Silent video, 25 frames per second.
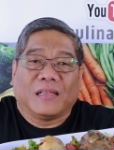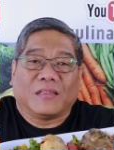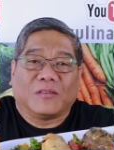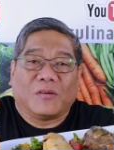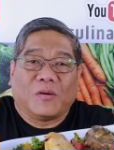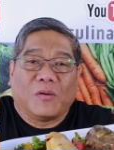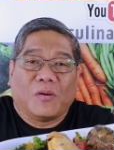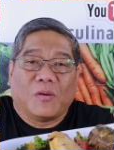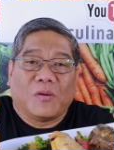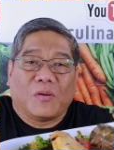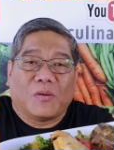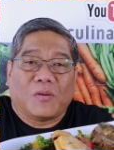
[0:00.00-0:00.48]

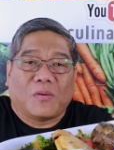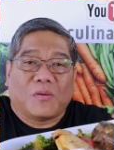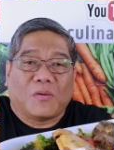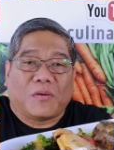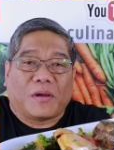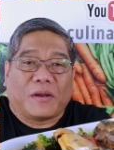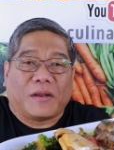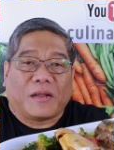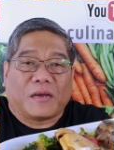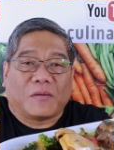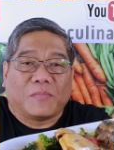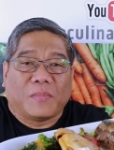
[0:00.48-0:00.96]
tuh
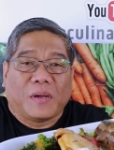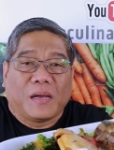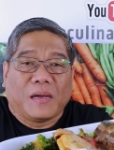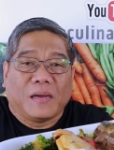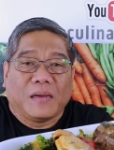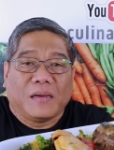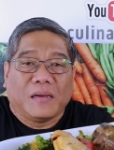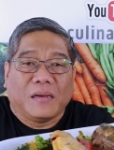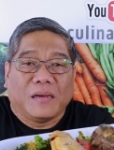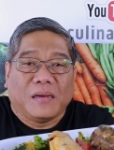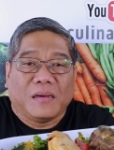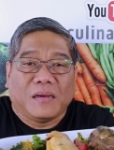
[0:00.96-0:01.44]
enak
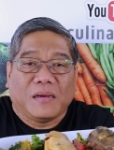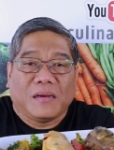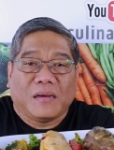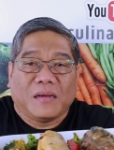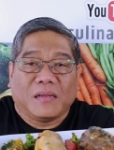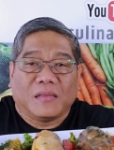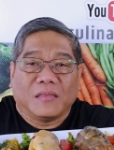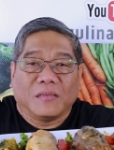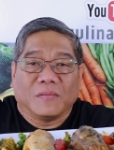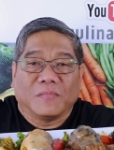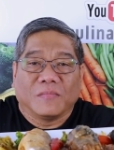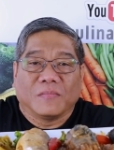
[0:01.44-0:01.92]

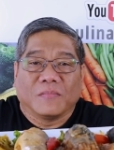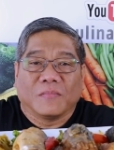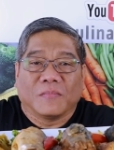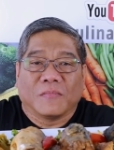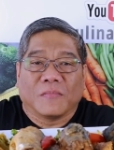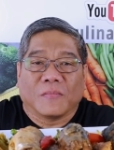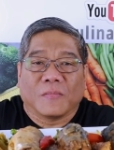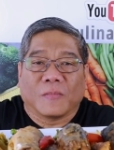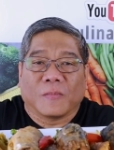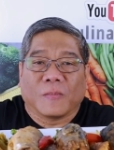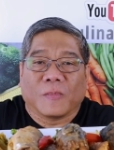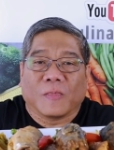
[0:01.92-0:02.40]
banget
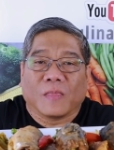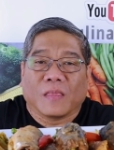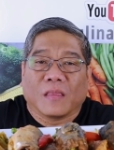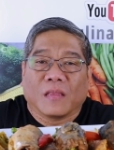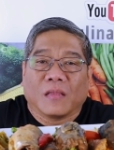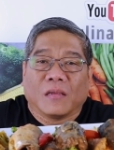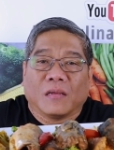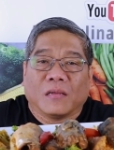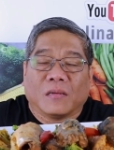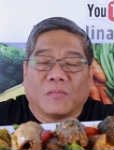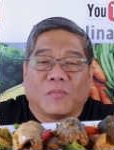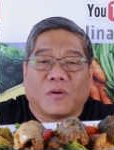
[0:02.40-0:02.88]

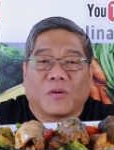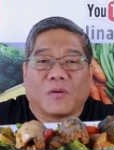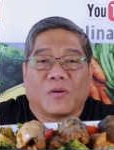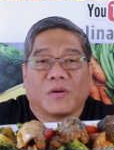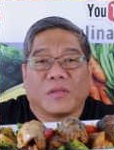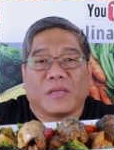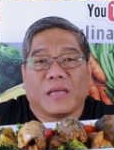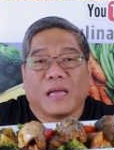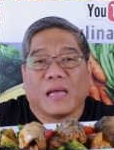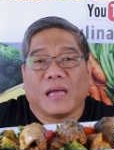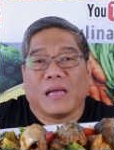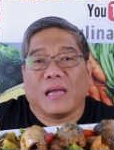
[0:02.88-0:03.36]

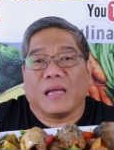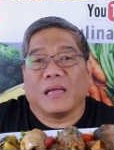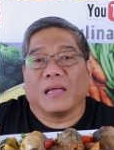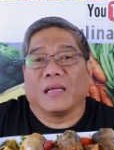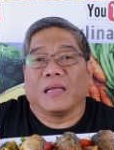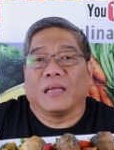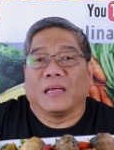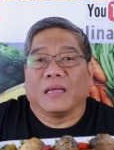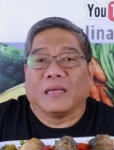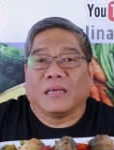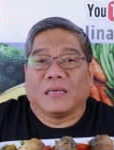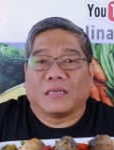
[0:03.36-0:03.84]
pokoknya
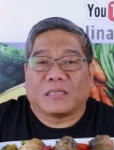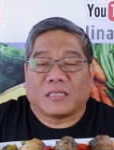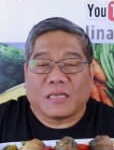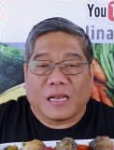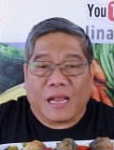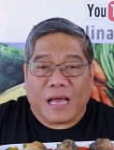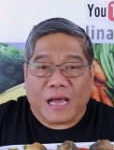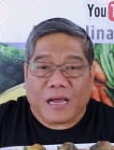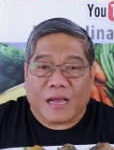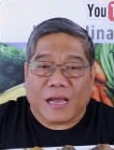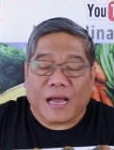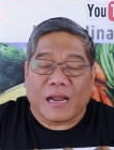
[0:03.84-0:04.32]

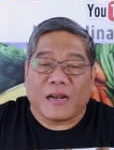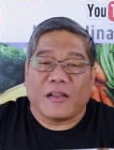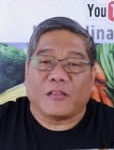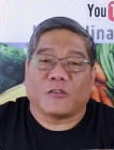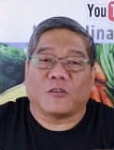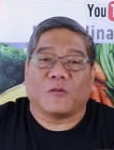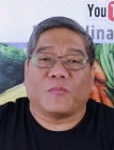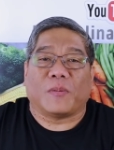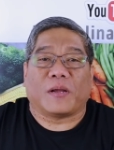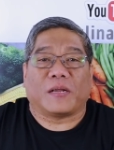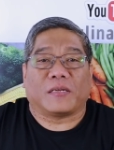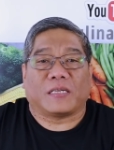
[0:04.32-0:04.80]
silahkan
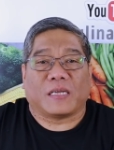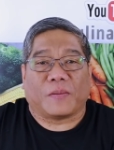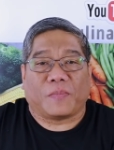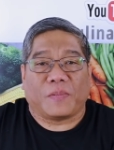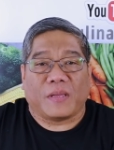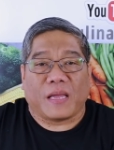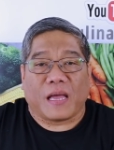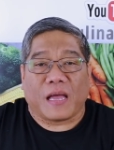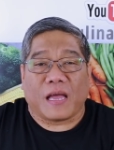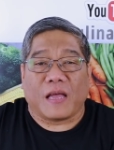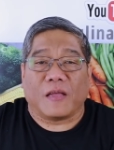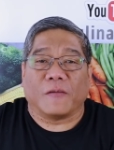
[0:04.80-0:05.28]
dicoba
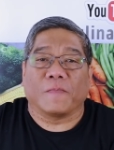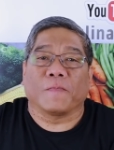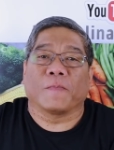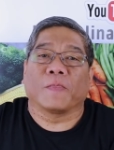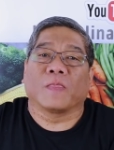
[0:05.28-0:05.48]
resepnya